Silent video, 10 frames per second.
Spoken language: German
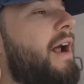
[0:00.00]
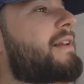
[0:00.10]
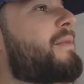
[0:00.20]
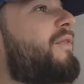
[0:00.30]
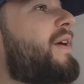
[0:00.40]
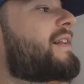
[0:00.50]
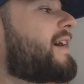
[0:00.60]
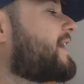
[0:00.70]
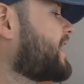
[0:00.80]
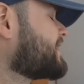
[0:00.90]
Alter, mir fällt
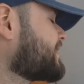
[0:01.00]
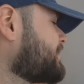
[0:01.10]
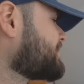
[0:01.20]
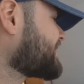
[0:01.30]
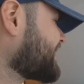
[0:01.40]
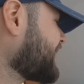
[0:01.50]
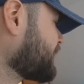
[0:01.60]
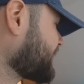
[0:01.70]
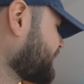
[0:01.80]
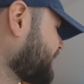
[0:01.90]
gerade ein, ich habe im
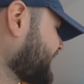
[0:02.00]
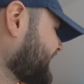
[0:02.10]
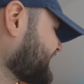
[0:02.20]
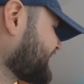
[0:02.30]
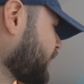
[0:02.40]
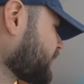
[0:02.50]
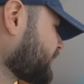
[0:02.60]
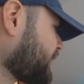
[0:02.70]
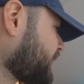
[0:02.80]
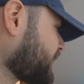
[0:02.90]
Steakhouse einfach vergessen,
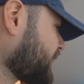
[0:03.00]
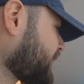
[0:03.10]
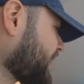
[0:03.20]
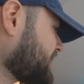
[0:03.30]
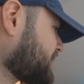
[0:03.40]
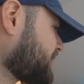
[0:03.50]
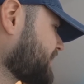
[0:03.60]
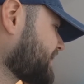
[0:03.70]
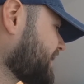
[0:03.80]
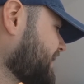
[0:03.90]
1500 Euro Rechnung zu
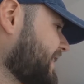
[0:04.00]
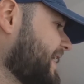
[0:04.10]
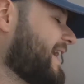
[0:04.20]
bezahlen.